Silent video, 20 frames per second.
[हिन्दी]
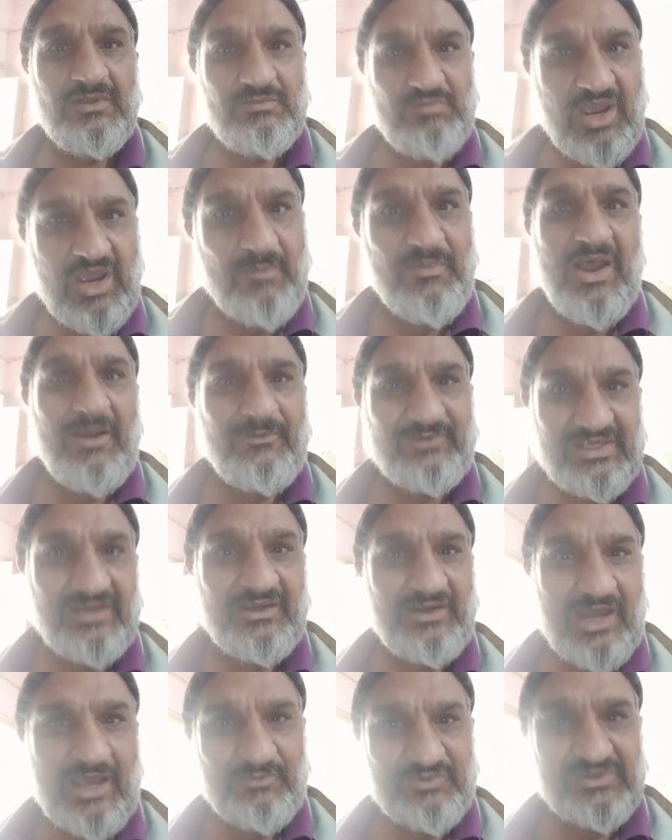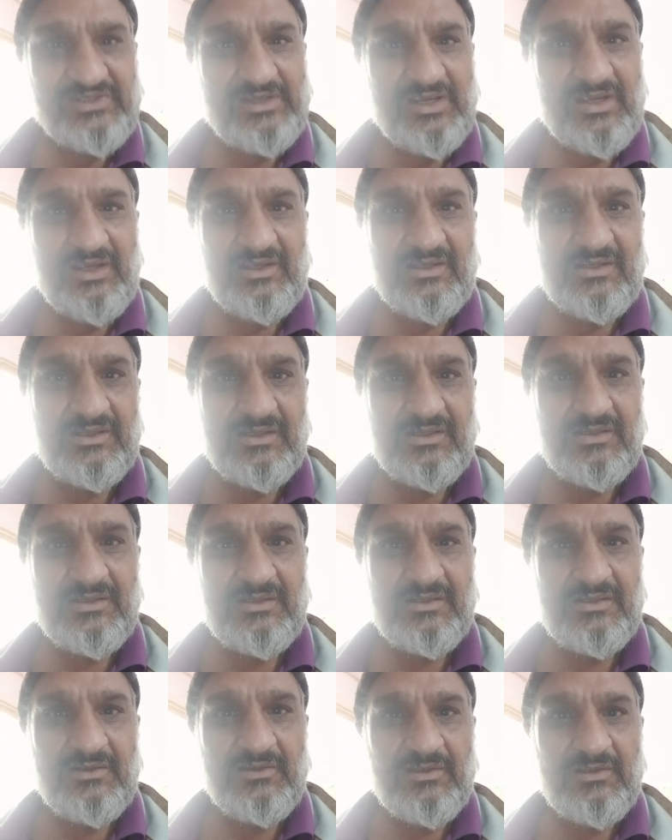माँ बाप के खिलाफ किया
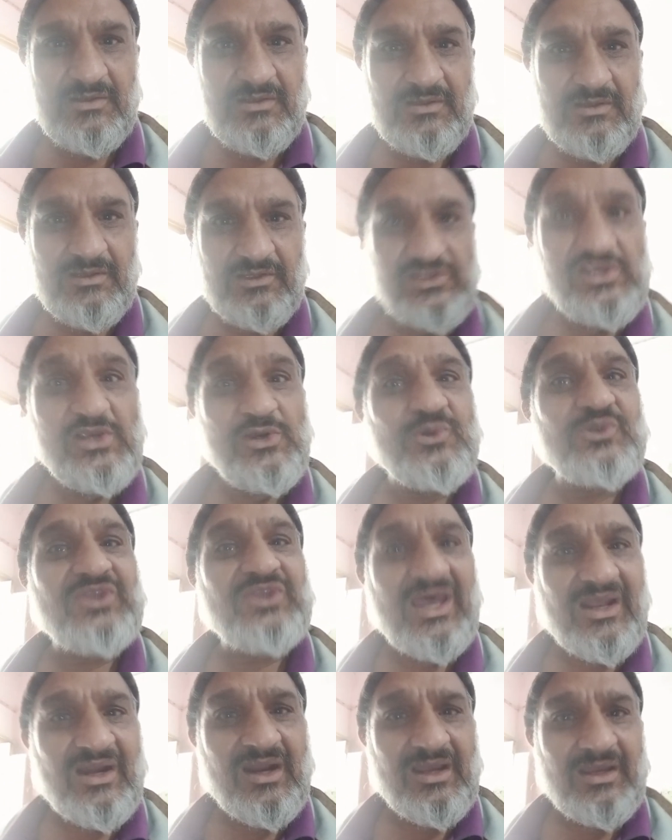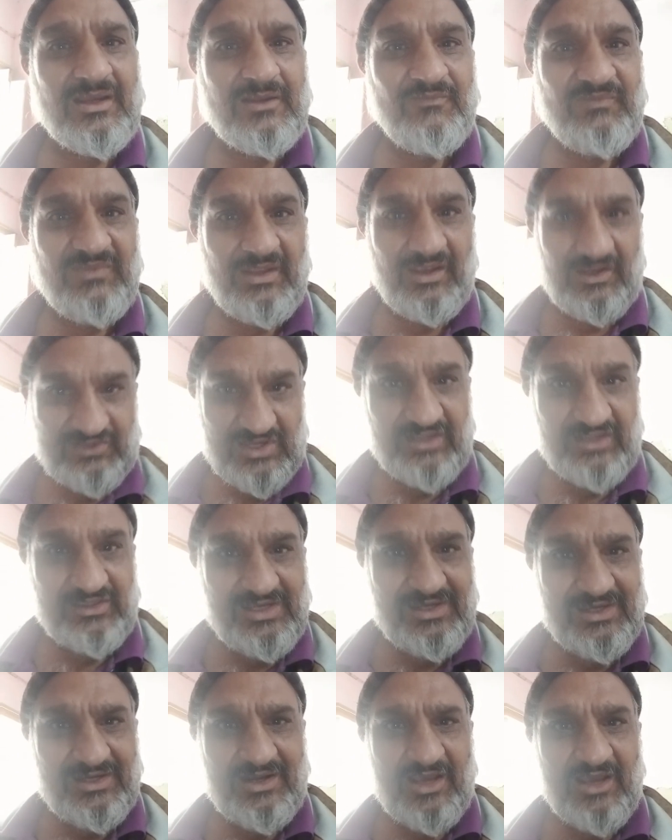ये होता रहा आज़ादी
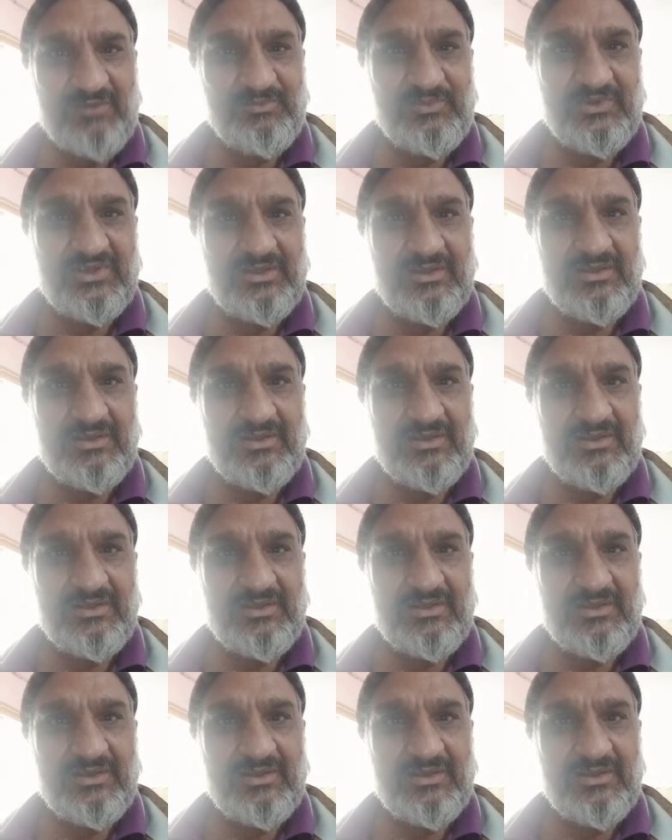के नाम पे